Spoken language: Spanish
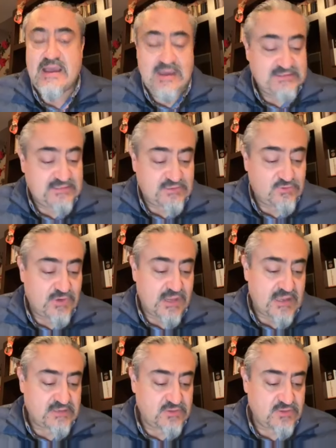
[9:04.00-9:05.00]
hacia su
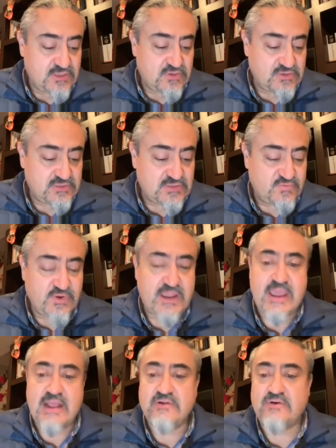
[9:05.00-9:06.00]
creación. Entonces
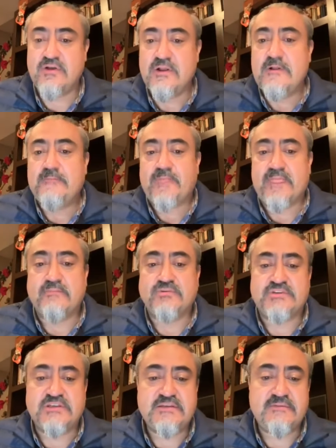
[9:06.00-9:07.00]
fue algo de
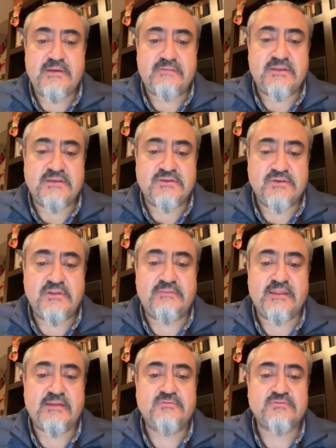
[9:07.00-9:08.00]
muchísima bendición. Le
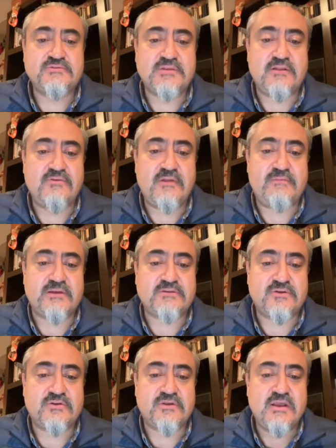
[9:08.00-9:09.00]
mandamos un saludo al
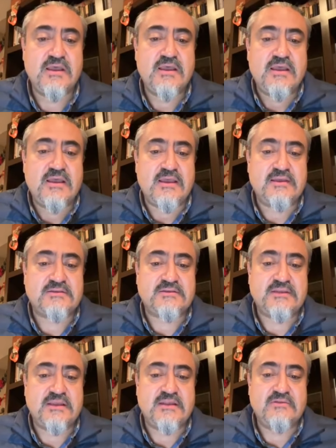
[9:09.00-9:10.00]
pastor
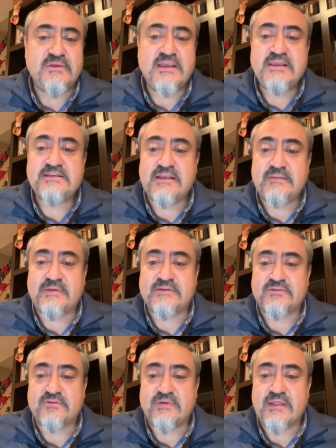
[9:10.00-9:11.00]
este, Luis, al
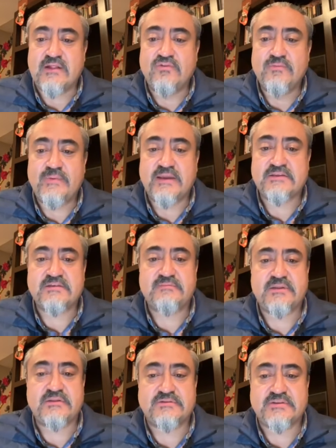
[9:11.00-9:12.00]
pastor Guadalupe, que
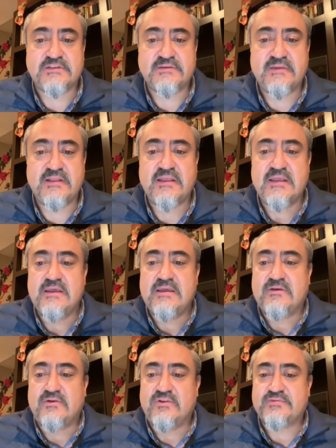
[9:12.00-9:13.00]
siempre nos reciben
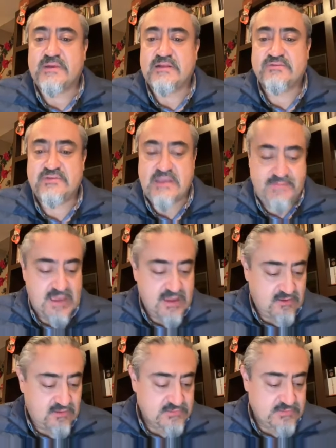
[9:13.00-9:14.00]
con los brazos
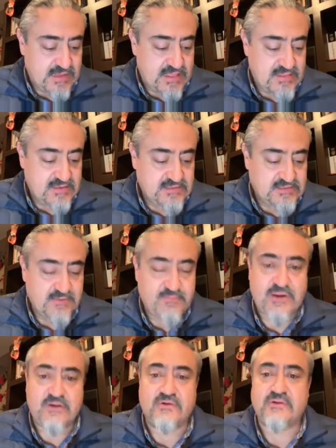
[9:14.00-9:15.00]
abiertos, ¿verdad? Y
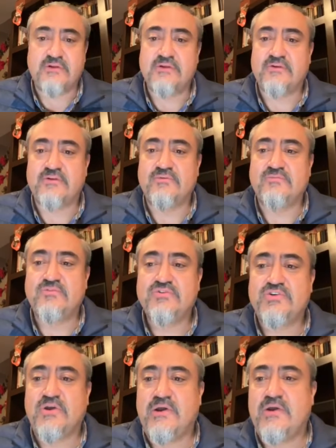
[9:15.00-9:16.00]
siempre con, con
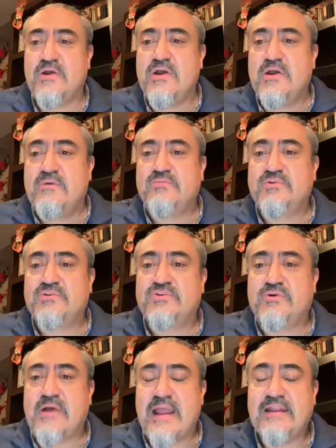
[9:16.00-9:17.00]
mucho,
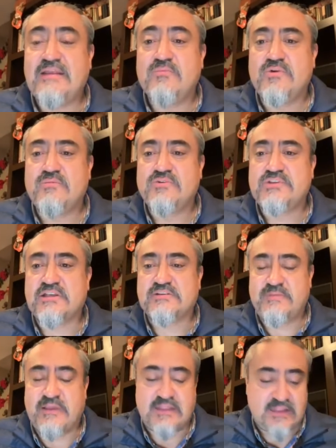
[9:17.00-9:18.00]
mucho ánimo y mucha
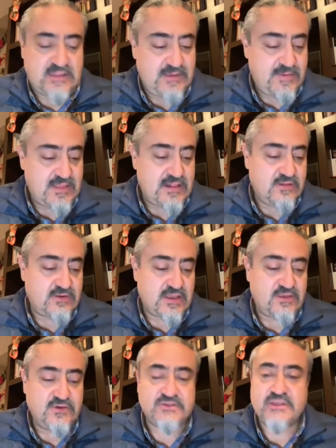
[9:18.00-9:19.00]
expectativa de lo que
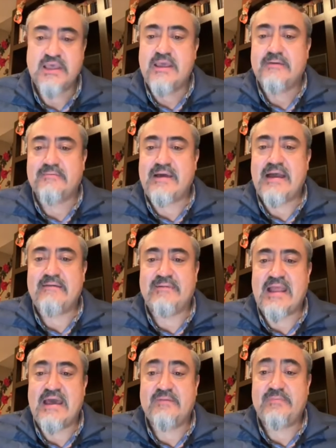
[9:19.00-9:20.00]
Dios va a
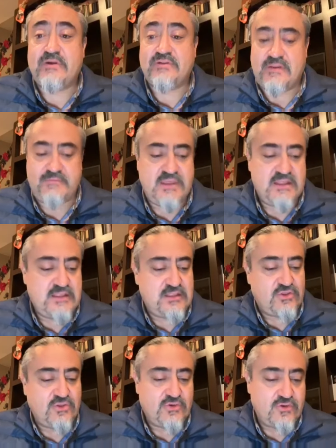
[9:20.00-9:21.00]
hablar, pero también de
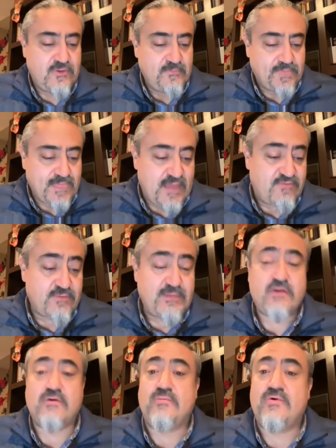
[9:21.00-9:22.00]
todo la forma
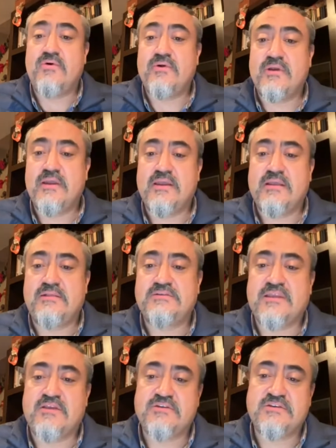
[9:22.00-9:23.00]
en como eh, el
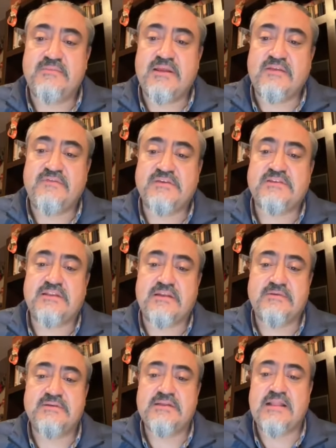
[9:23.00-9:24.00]
Señor se manifiesta a
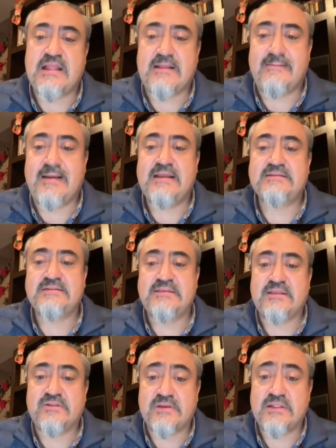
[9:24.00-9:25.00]
través de la alabanza y
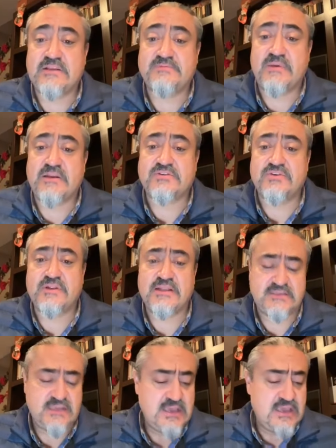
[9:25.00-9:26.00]
de todas las
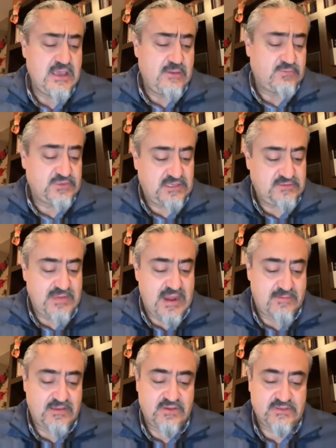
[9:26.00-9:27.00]
personas, pues es
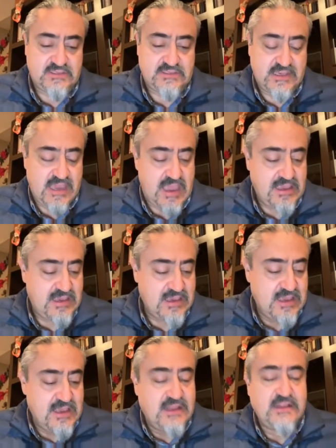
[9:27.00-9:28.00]
maravilloso. Así que ahí
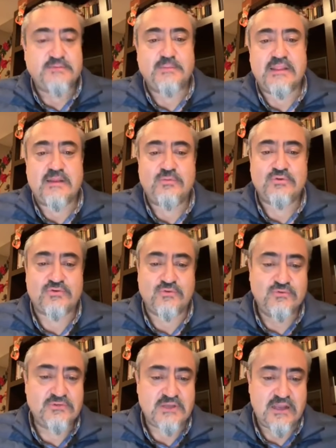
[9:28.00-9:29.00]
les mandamos
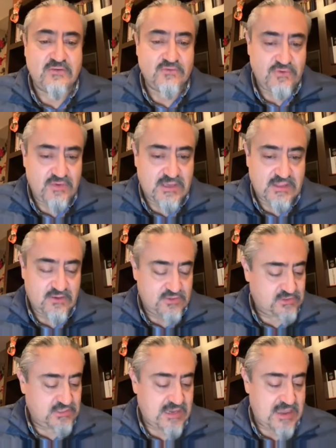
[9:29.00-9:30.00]
un saludo y que
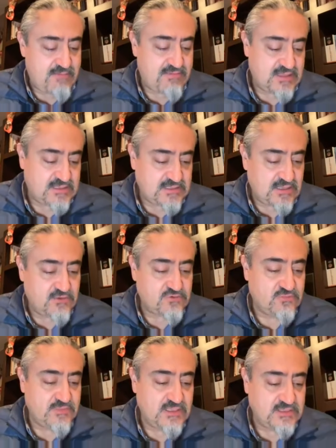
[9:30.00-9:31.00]
Dios siga bendiciendo
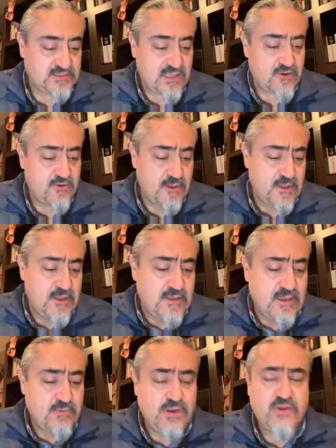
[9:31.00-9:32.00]
su ministerio.
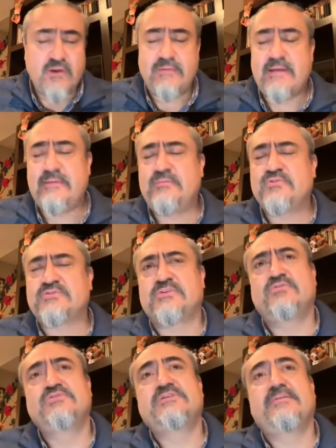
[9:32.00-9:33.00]
Y bueno, hablábamos
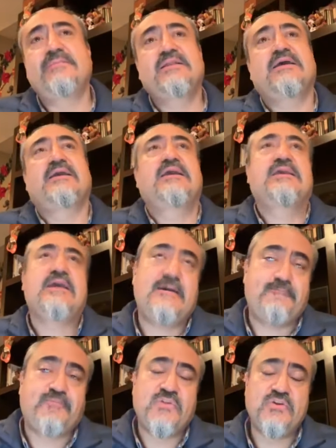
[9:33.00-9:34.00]
justamente
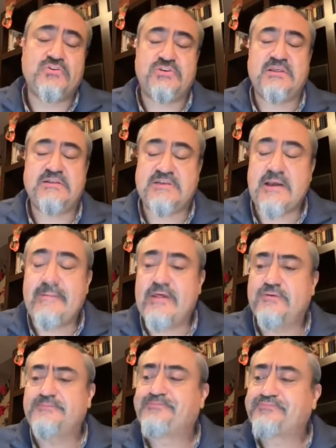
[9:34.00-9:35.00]
aquella noche del sábado